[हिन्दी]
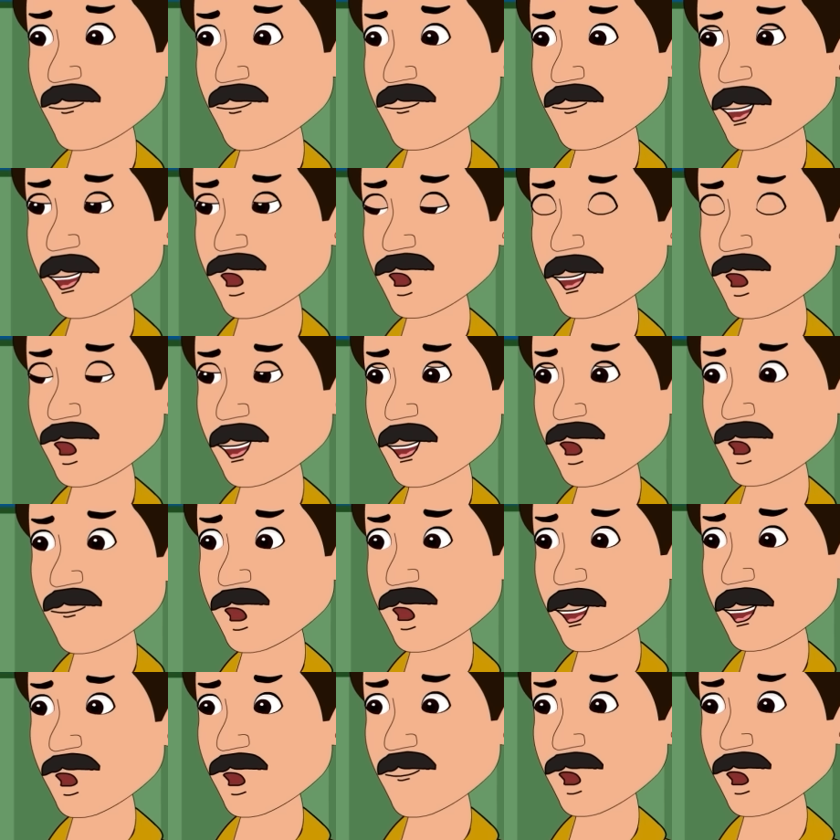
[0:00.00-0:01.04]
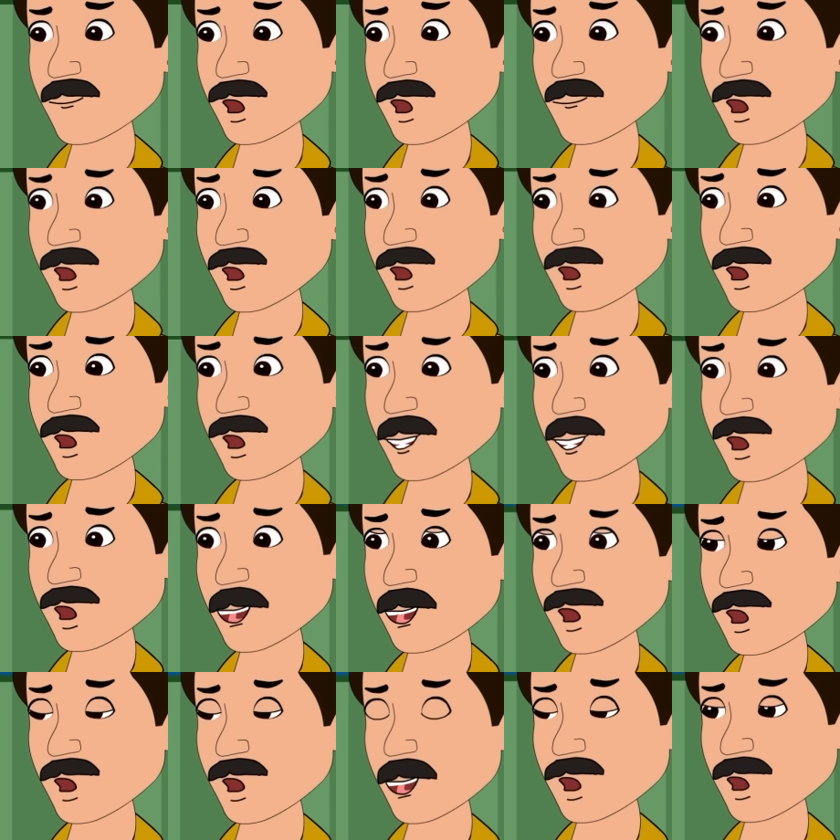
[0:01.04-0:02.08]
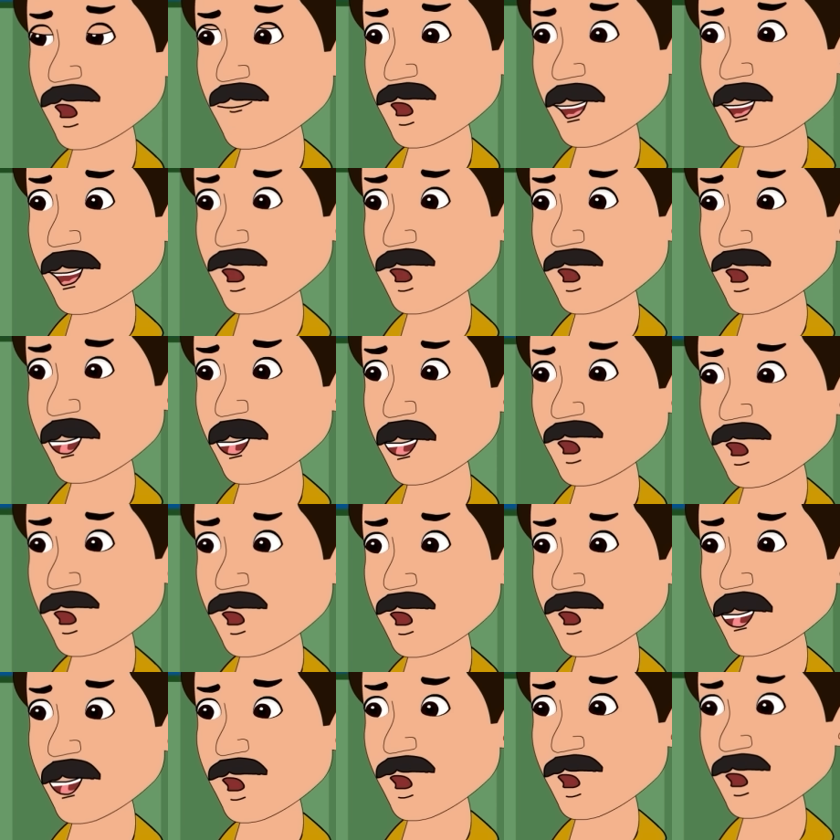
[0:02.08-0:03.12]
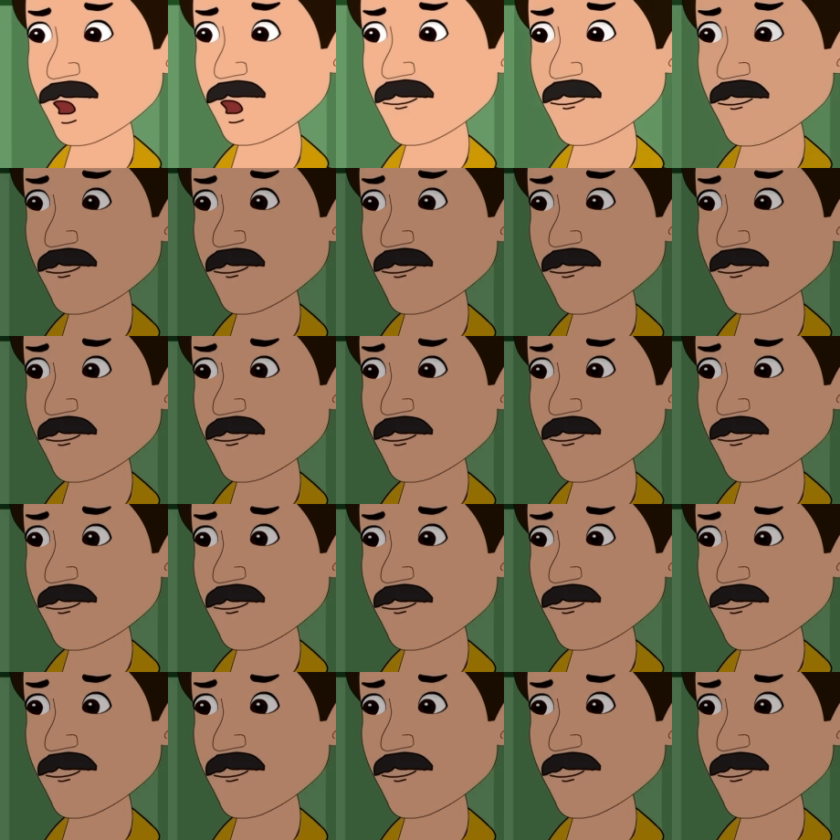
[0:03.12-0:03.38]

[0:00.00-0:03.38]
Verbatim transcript: दस हजार का बिजली बिल